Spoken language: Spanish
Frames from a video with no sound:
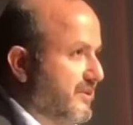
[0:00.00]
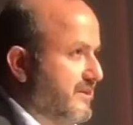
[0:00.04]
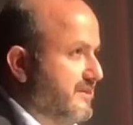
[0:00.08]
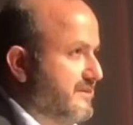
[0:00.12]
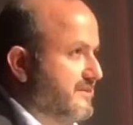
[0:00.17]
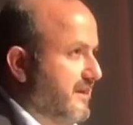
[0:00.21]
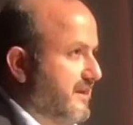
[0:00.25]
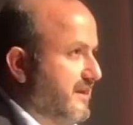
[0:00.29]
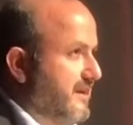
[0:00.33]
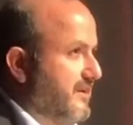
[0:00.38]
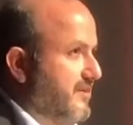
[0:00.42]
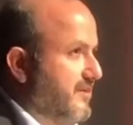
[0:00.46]

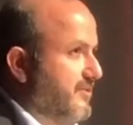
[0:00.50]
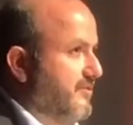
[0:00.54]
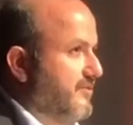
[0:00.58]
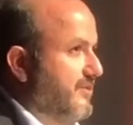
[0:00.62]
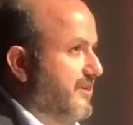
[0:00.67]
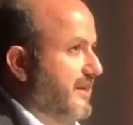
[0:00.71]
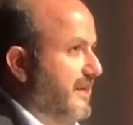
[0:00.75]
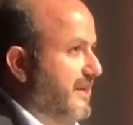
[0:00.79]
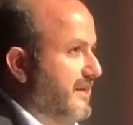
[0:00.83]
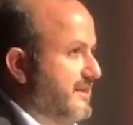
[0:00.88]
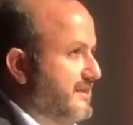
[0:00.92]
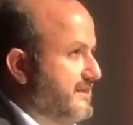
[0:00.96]
esta región y
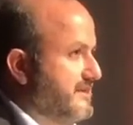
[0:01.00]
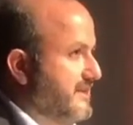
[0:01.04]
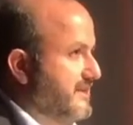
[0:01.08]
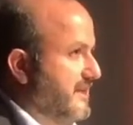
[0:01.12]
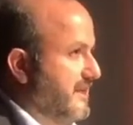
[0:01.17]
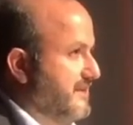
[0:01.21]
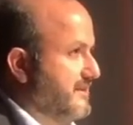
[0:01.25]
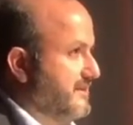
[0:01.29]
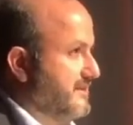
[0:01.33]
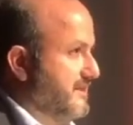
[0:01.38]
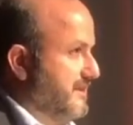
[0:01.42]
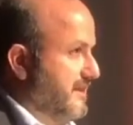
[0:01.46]
la
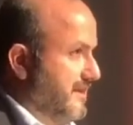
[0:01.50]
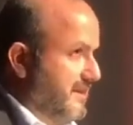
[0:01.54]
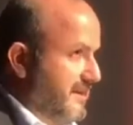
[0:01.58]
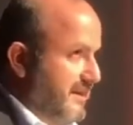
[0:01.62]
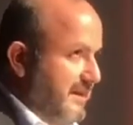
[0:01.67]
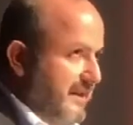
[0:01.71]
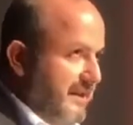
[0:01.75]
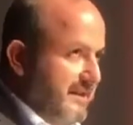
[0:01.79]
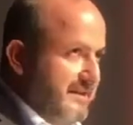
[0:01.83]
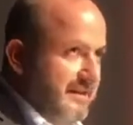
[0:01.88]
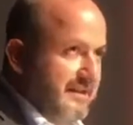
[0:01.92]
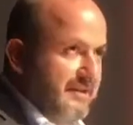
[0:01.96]
distancia
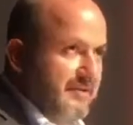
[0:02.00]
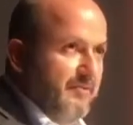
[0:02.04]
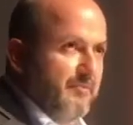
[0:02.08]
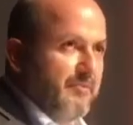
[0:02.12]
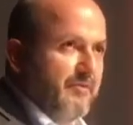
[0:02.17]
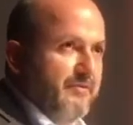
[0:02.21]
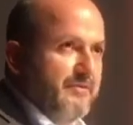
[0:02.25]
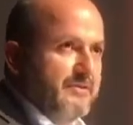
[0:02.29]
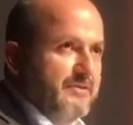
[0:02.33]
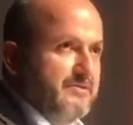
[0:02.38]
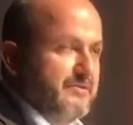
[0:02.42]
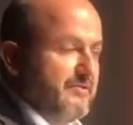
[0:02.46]
que ha tenido
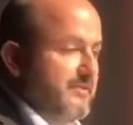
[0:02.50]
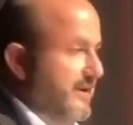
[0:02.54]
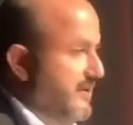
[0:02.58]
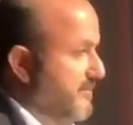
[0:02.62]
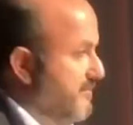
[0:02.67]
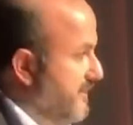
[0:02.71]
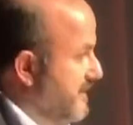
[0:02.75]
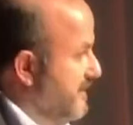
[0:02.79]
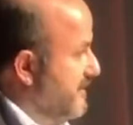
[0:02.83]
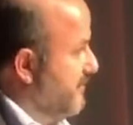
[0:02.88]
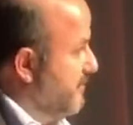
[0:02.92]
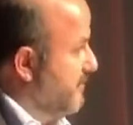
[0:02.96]

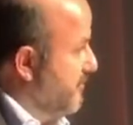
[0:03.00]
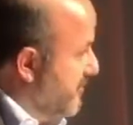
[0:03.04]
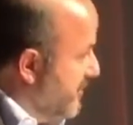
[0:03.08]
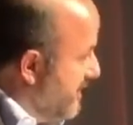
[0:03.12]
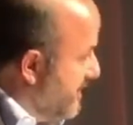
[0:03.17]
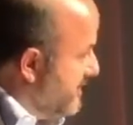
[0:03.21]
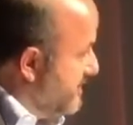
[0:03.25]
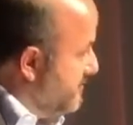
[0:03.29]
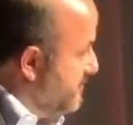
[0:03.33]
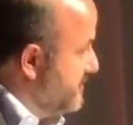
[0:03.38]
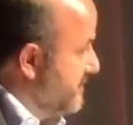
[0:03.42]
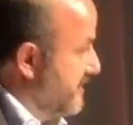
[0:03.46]
profesionalmente por las
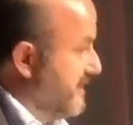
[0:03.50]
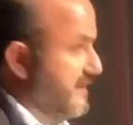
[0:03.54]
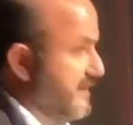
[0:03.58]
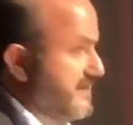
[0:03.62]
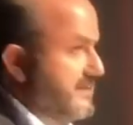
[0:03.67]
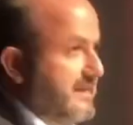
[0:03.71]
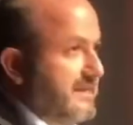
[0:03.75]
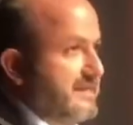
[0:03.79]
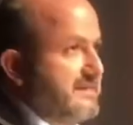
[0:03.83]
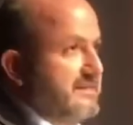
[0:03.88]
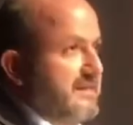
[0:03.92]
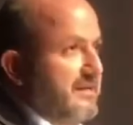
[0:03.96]
responsabilidades
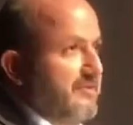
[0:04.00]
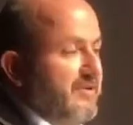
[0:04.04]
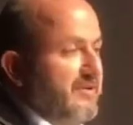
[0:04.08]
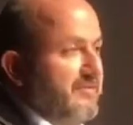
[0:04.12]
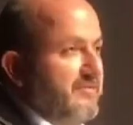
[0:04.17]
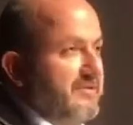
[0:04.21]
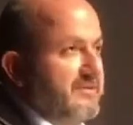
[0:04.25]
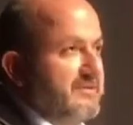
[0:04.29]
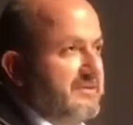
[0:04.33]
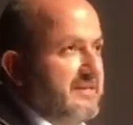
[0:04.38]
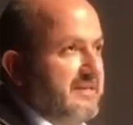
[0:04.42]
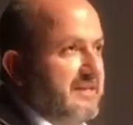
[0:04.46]
que esta
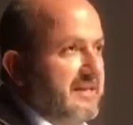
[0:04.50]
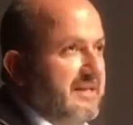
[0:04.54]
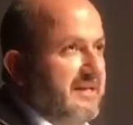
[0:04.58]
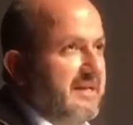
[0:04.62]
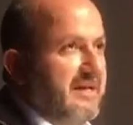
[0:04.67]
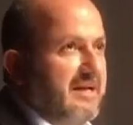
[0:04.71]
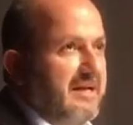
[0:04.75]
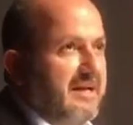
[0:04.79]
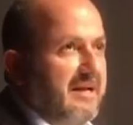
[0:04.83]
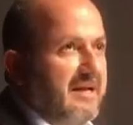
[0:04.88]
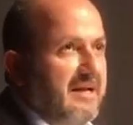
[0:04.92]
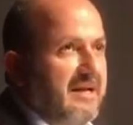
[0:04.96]
universidad le ha
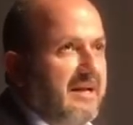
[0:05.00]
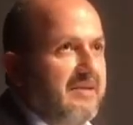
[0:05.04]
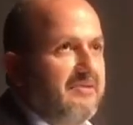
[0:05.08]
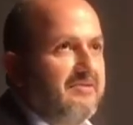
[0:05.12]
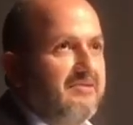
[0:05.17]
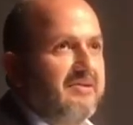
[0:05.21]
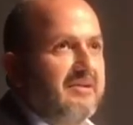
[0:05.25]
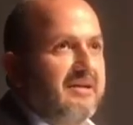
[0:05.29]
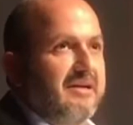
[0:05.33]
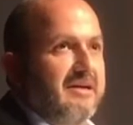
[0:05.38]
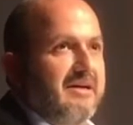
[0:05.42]
encargado,